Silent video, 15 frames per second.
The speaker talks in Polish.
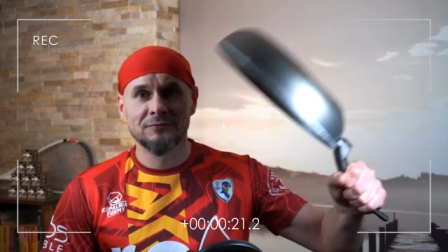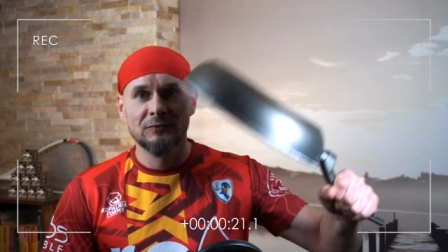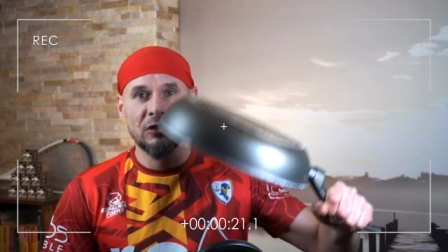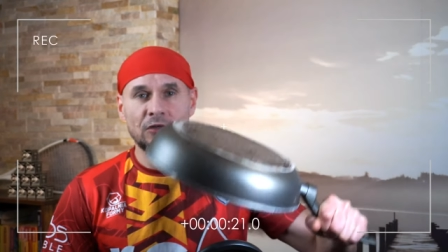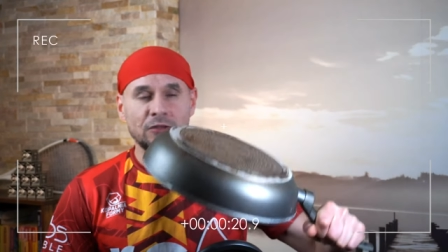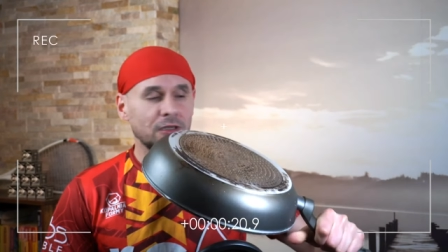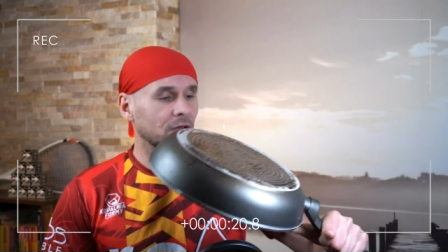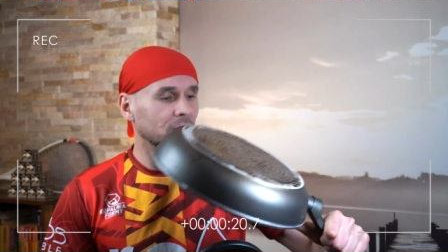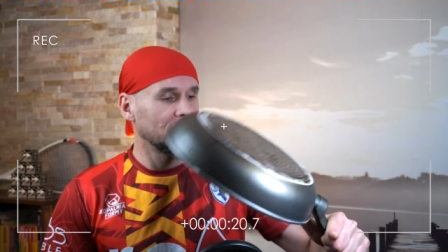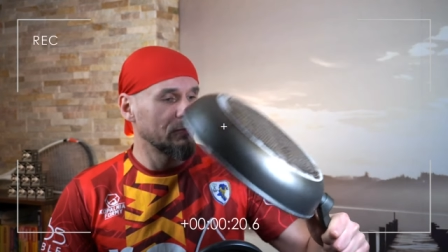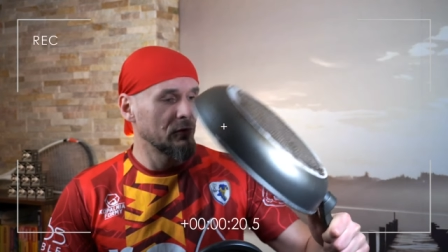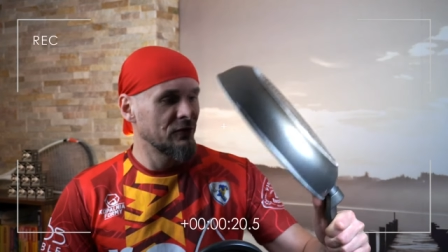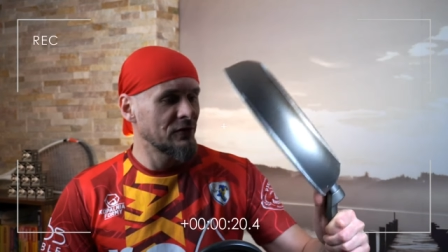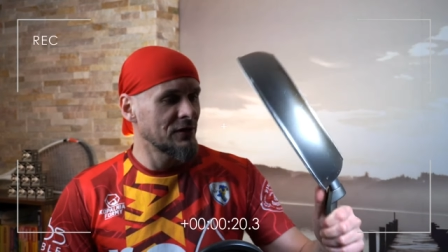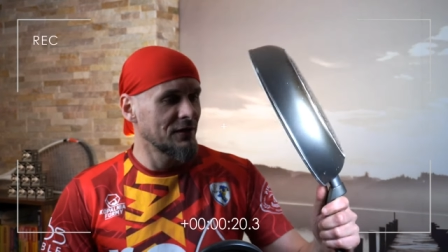Do tego
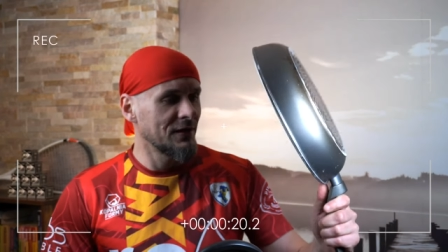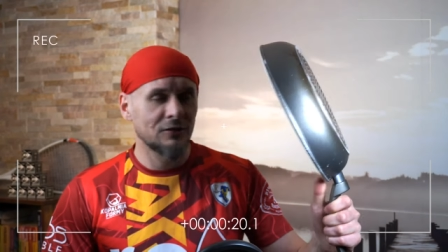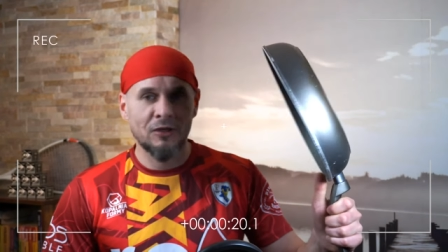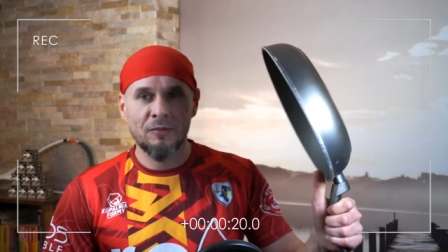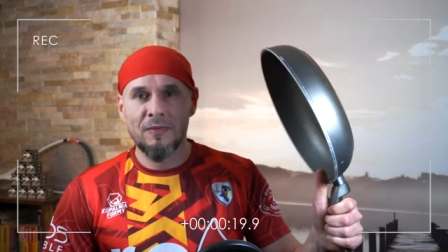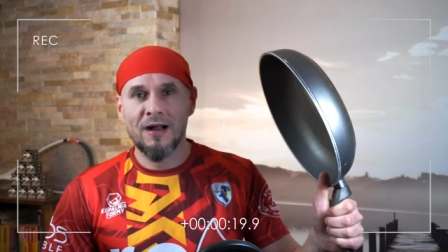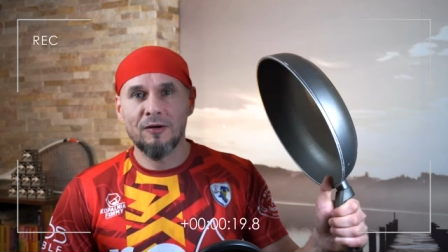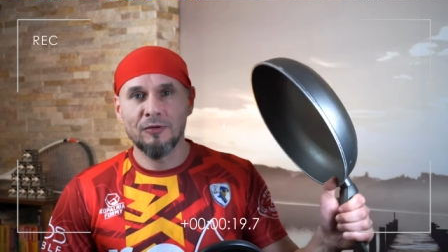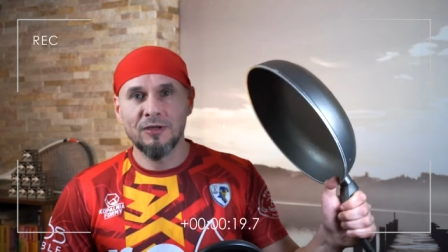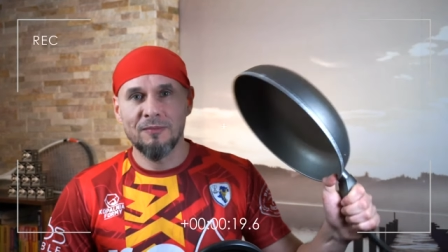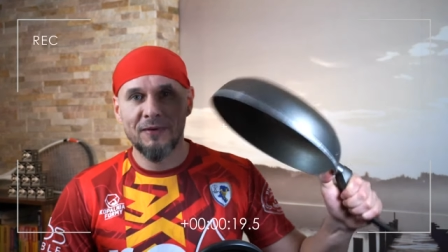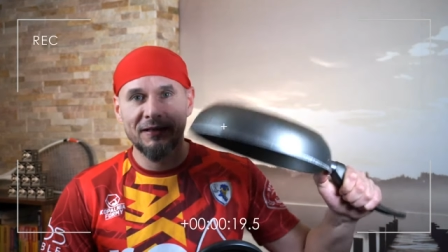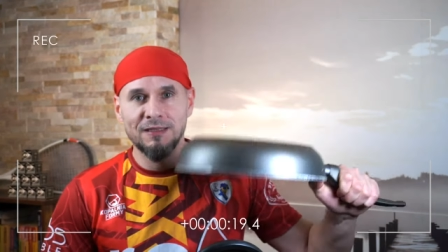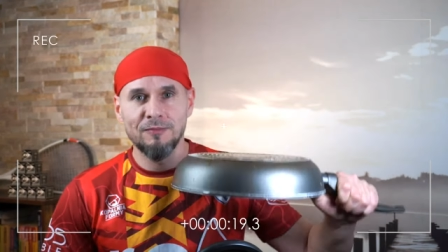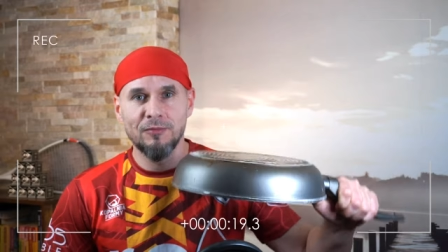typu ćwiczeń ja tutaj machał nie
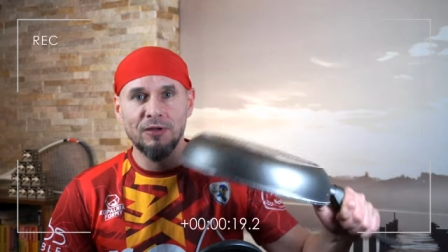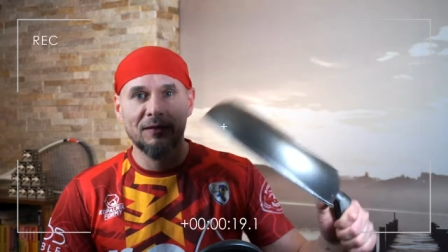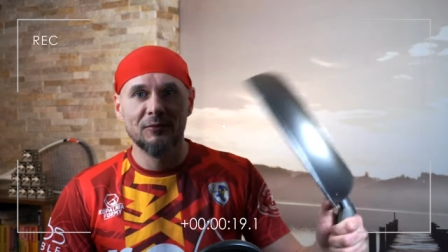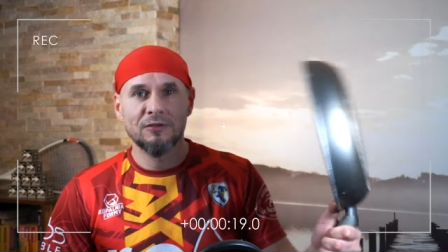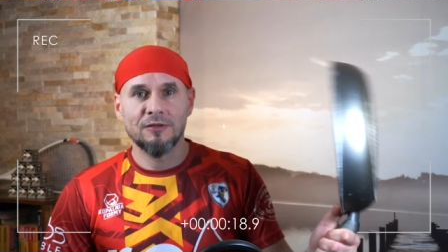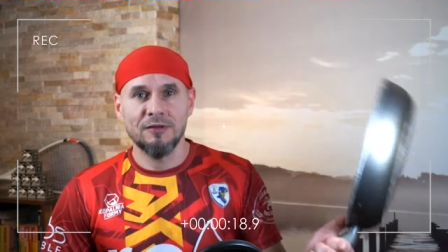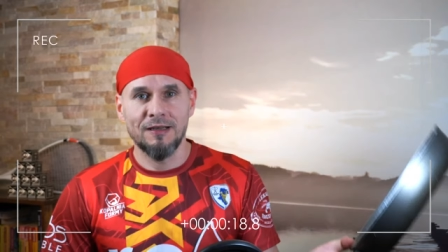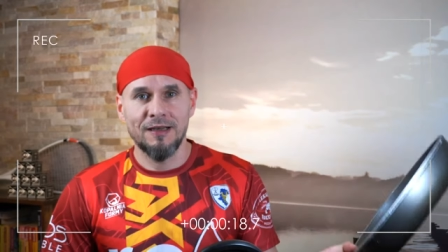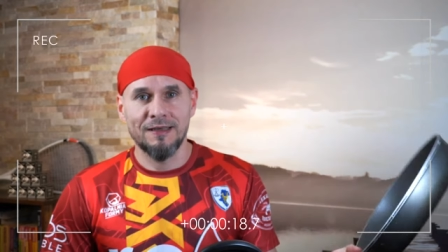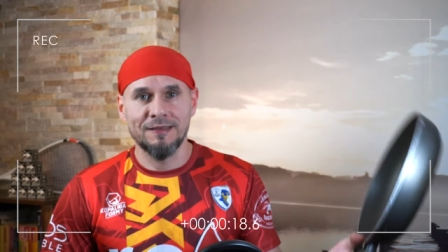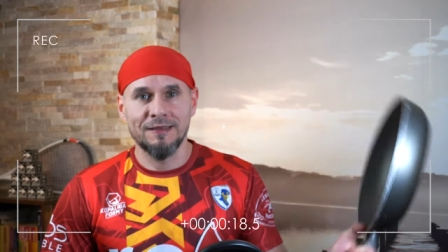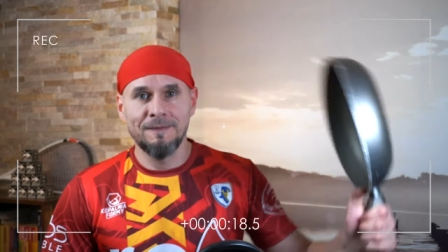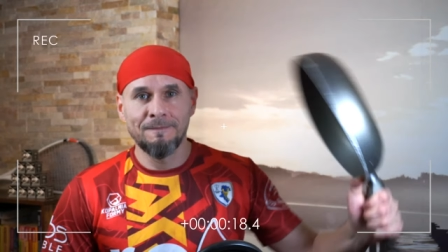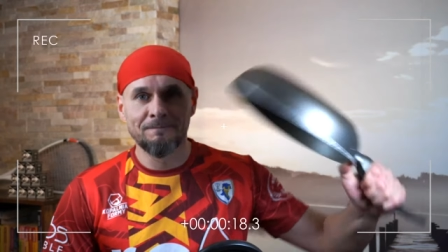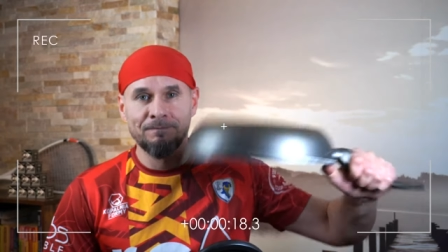będę, bo ona mi trochę
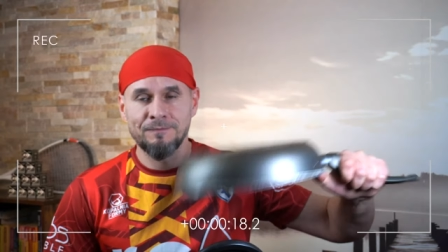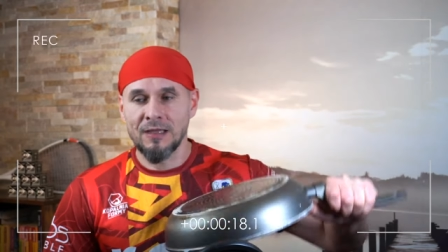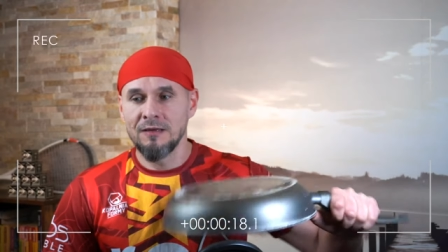lata